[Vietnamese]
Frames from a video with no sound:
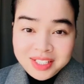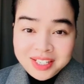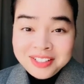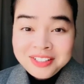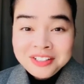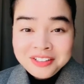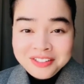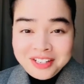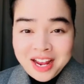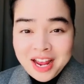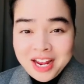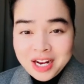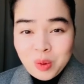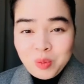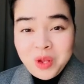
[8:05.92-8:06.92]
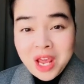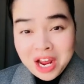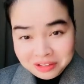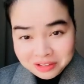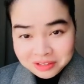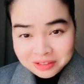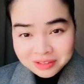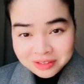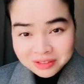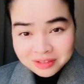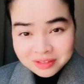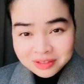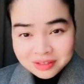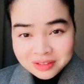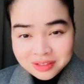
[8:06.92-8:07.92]
khinh thường nghề công nhân
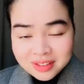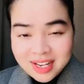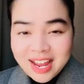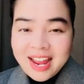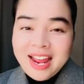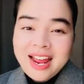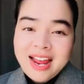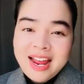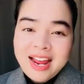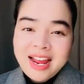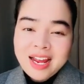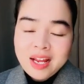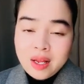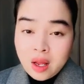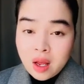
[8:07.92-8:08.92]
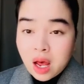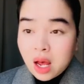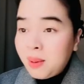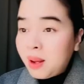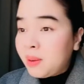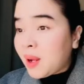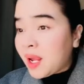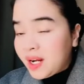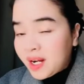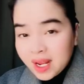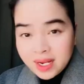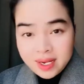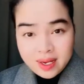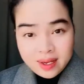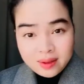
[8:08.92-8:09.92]
à ở bên mỹ
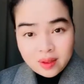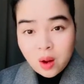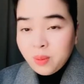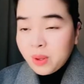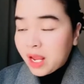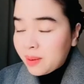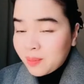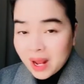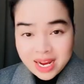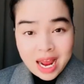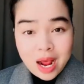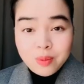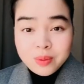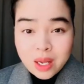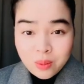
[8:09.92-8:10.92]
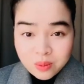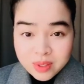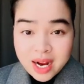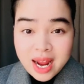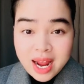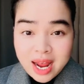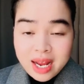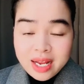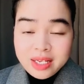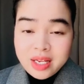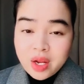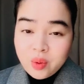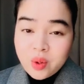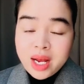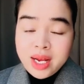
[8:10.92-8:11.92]
này tốt nghiệp đại học xong ra
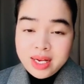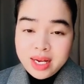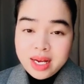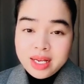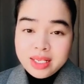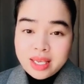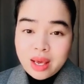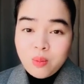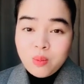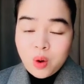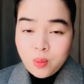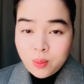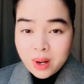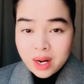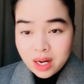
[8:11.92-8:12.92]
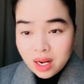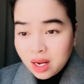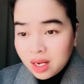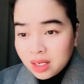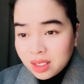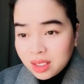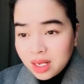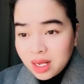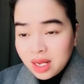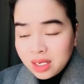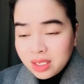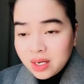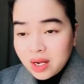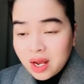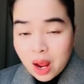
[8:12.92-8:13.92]
nhiều khi trong lúc mà nó
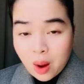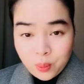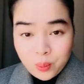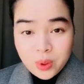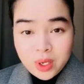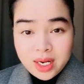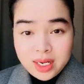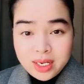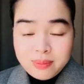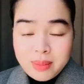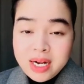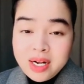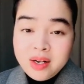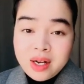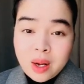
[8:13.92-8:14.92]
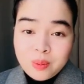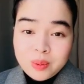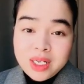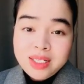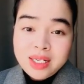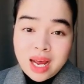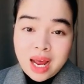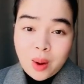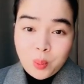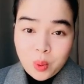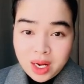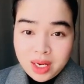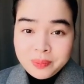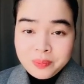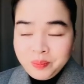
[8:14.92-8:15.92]
nó học ờ, mấy đứa học sinh nó học
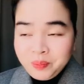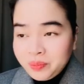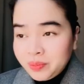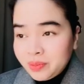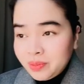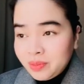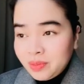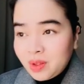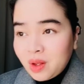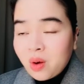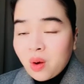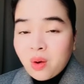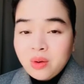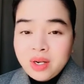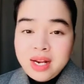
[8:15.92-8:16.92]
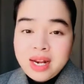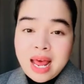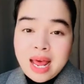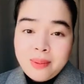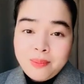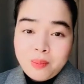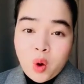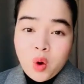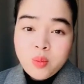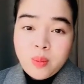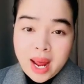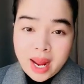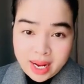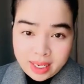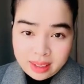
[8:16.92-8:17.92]
á nó còn đi làm bồi
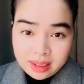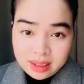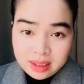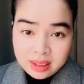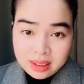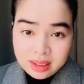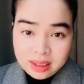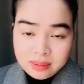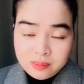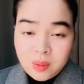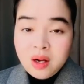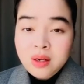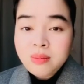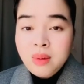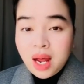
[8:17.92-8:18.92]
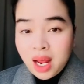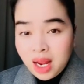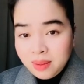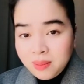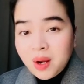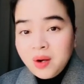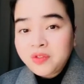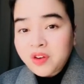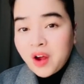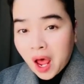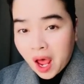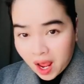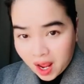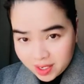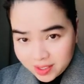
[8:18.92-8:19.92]
bàn bưng bê bưng
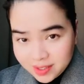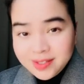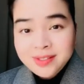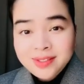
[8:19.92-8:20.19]
phở